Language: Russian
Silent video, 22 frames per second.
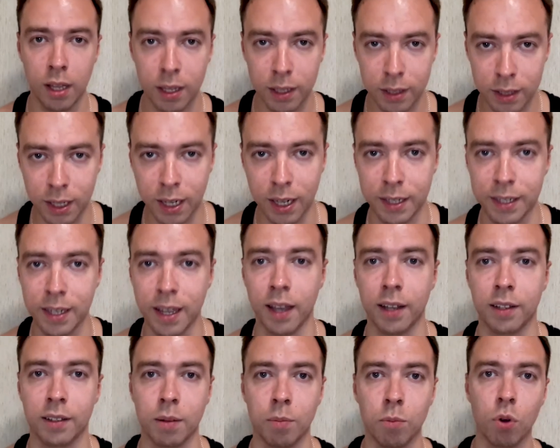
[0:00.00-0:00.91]
ты, как я,
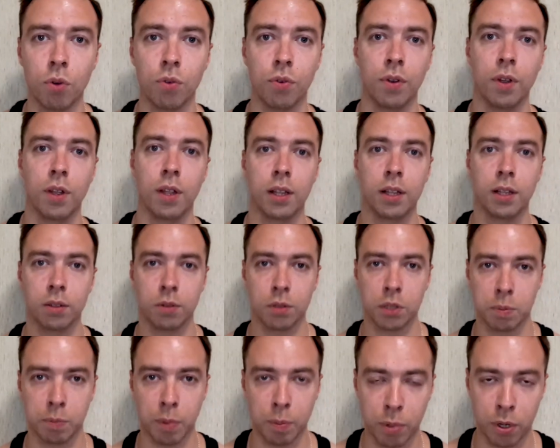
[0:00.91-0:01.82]
эктоморф, то
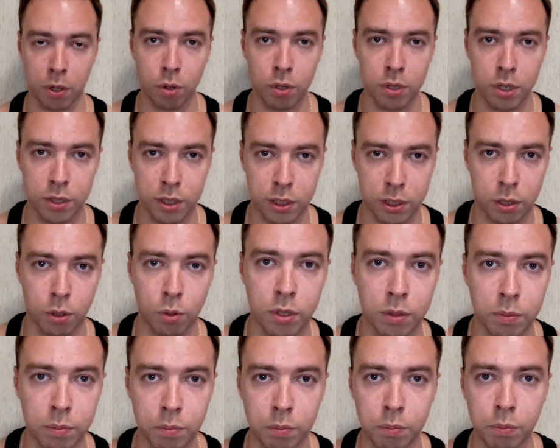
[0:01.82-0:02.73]
есть по природе ты
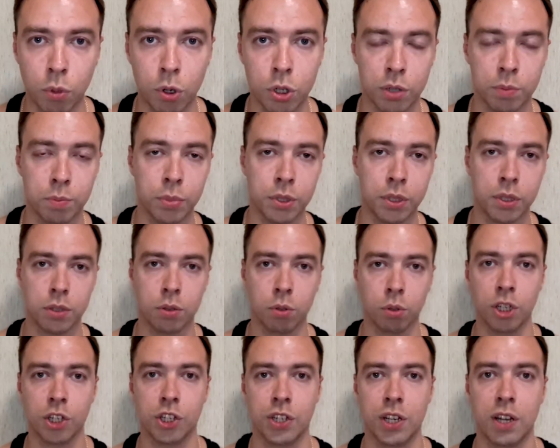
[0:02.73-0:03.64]
склонен больше быть
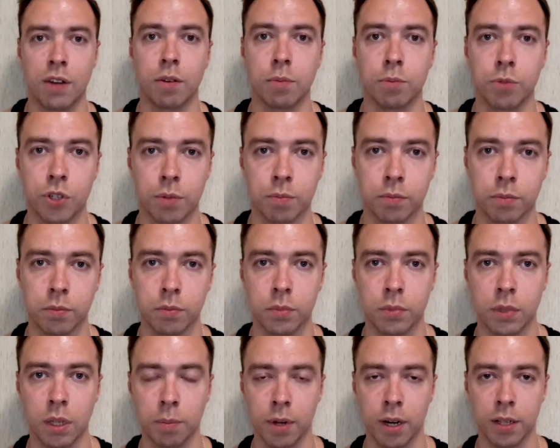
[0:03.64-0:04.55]
худощавым, чем
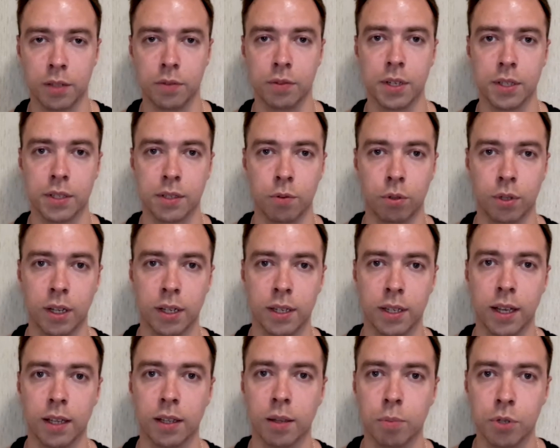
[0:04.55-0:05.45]
набирать вес. Вот как
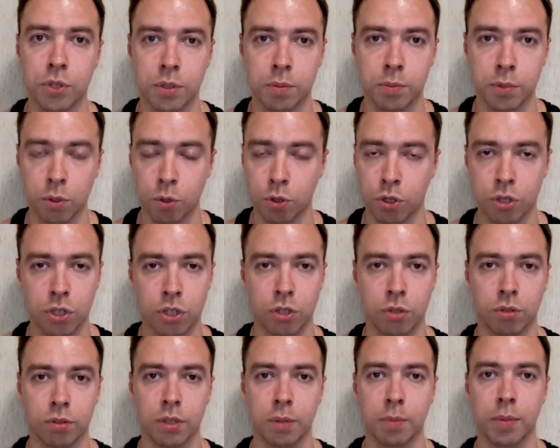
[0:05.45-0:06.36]
я, допустим. Мне очень
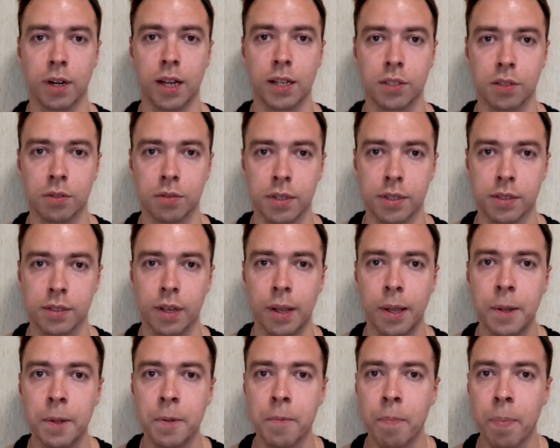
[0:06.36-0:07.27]
тяжело набирается вес.
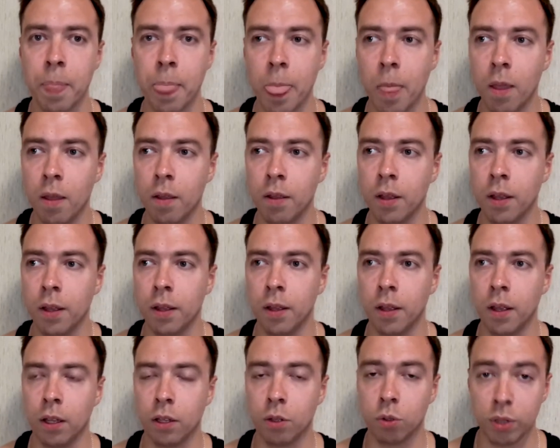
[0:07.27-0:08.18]

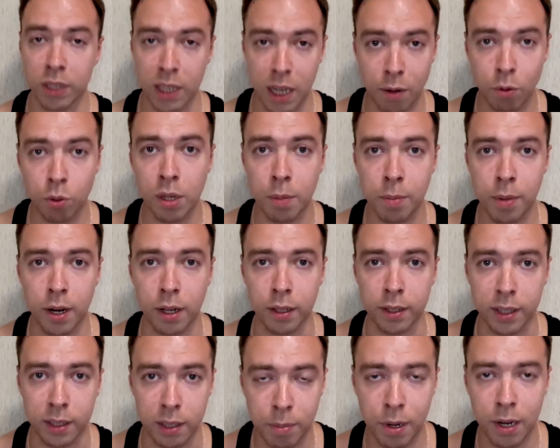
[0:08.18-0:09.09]
Но я его набрал.
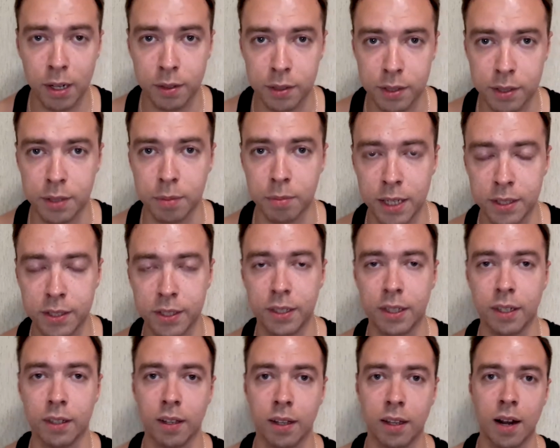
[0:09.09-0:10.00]
Я набрал 17
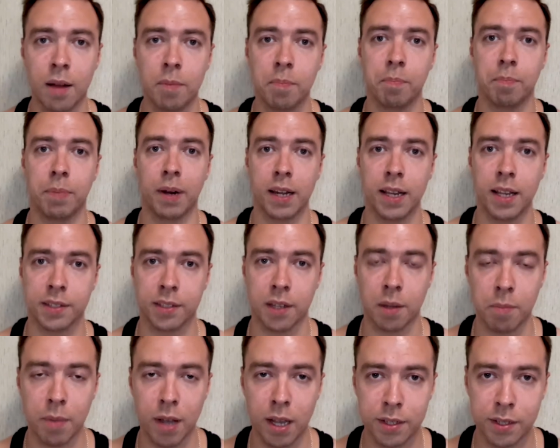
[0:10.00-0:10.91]
килограмм полезной
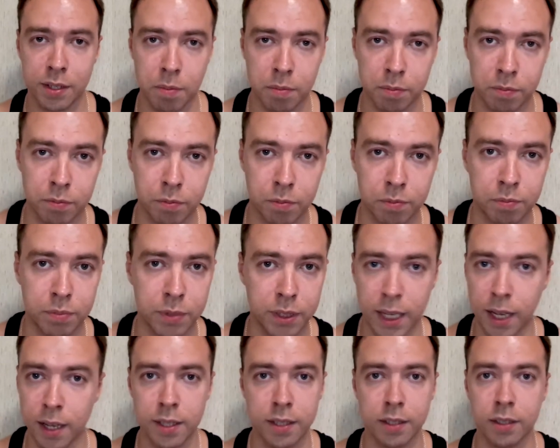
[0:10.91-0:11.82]
массы, и
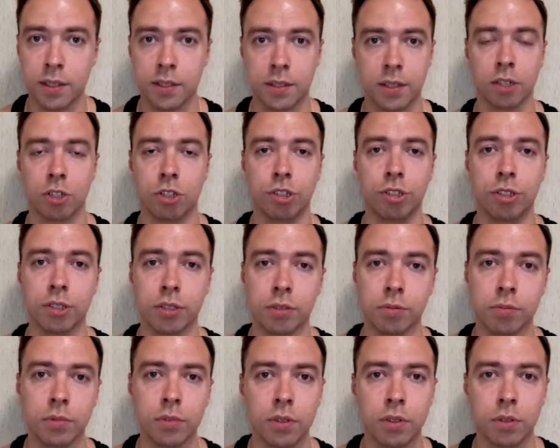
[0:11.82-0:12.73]
я не стал
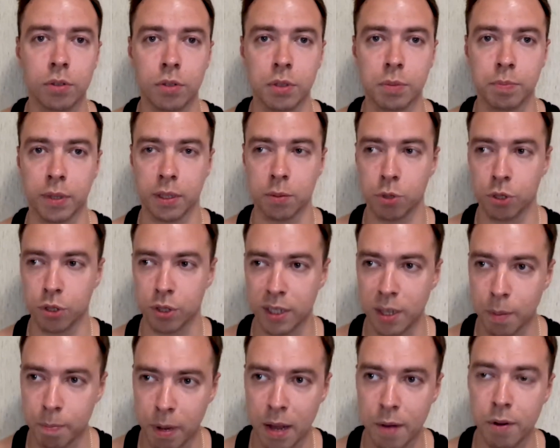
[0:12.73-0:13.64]
жирным. Потому что
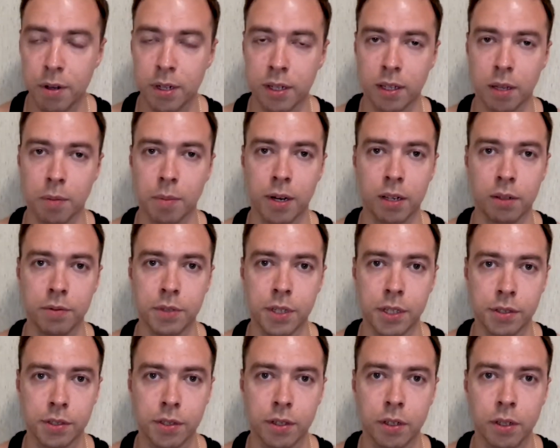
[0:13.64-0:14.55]
я правильно набирал
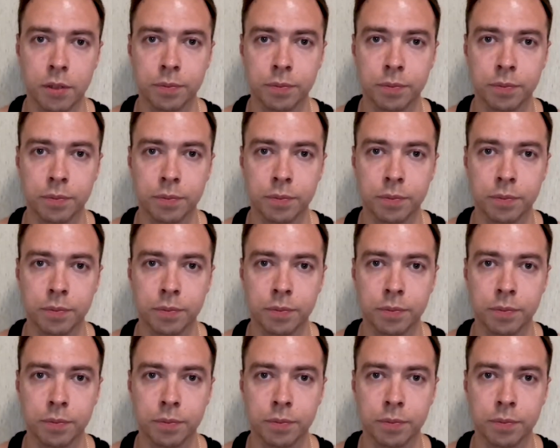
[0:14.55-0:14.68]
вес.